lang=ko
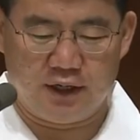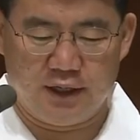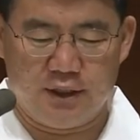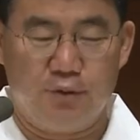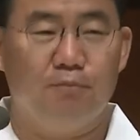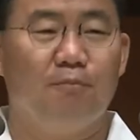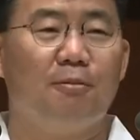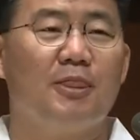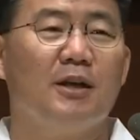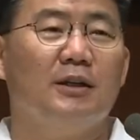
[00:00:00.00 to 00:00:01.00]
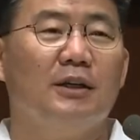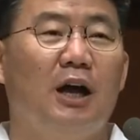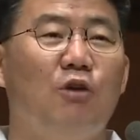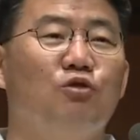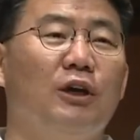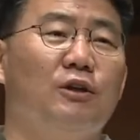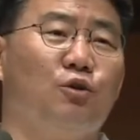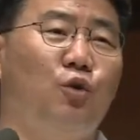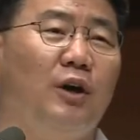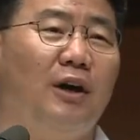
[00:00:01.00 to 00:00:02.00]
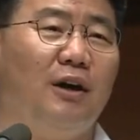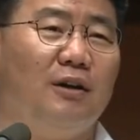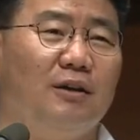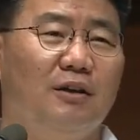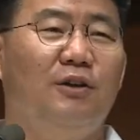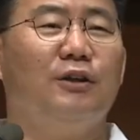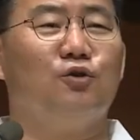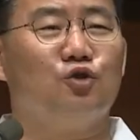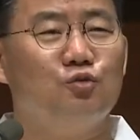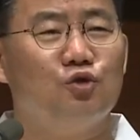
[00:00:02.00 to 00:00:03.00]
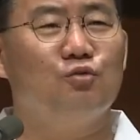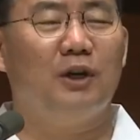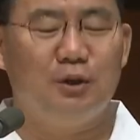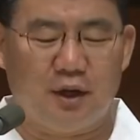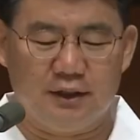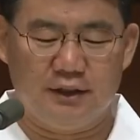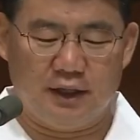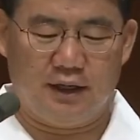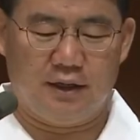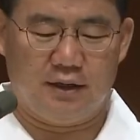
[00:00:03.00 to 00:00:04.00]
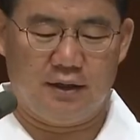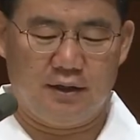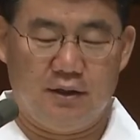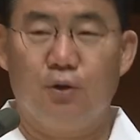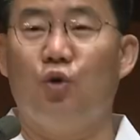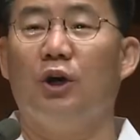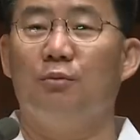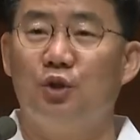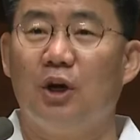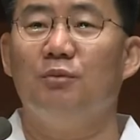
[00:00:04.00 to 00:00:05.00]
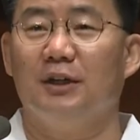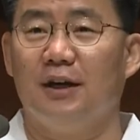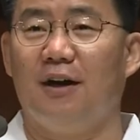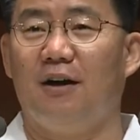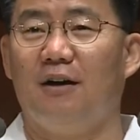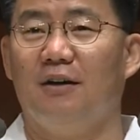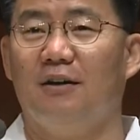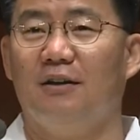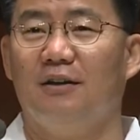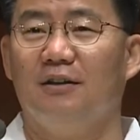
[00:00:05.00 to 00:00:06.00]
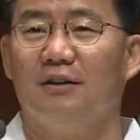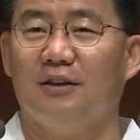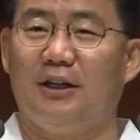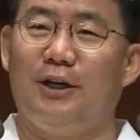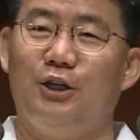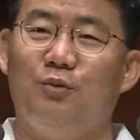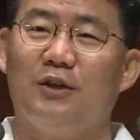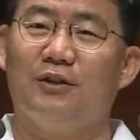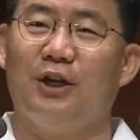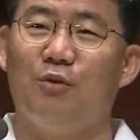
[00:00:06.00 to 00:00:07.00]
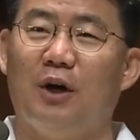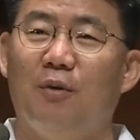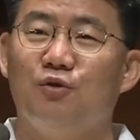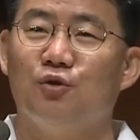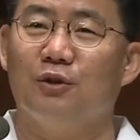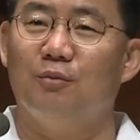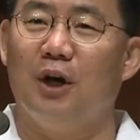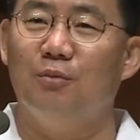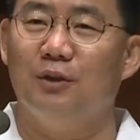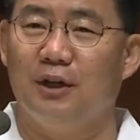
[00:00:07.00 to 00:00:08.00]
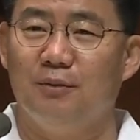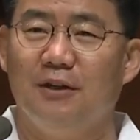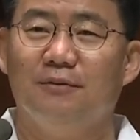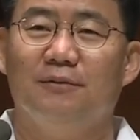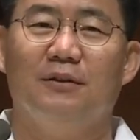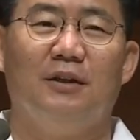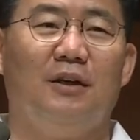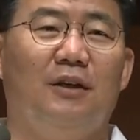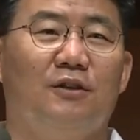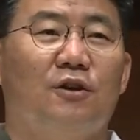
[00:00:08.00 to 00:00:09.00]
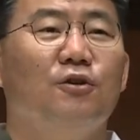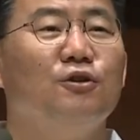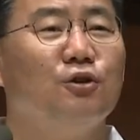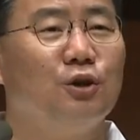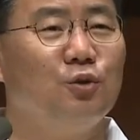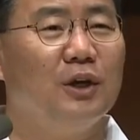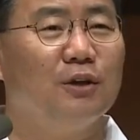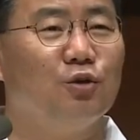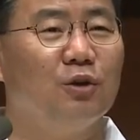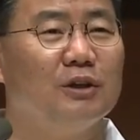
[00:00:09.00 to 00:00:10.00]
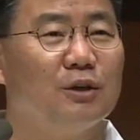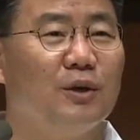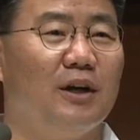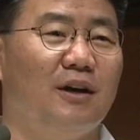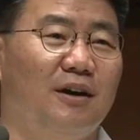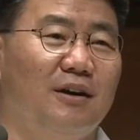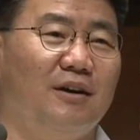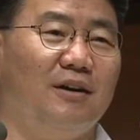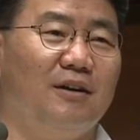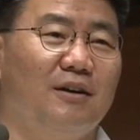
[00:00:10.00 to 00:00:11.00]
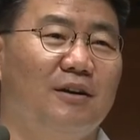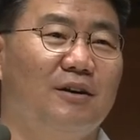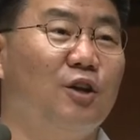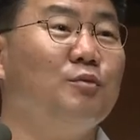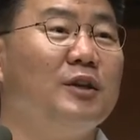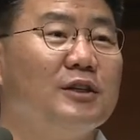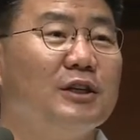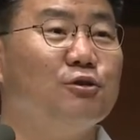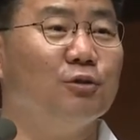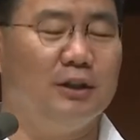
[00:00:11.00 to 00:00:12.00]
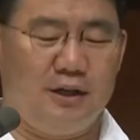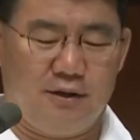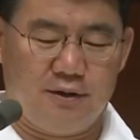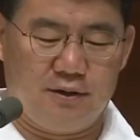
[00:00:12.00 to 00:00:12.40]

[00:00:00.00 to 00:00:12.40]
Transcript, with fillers: 하나님, 한국의 교회가 이렇게 수많이 많은데 교회가 필요합니까? 그때 하나님께서 그에게 마음 주었던 마음 뭐냐면 선교를 위한 교회를 세워라. 그런 메시지를 줬대요.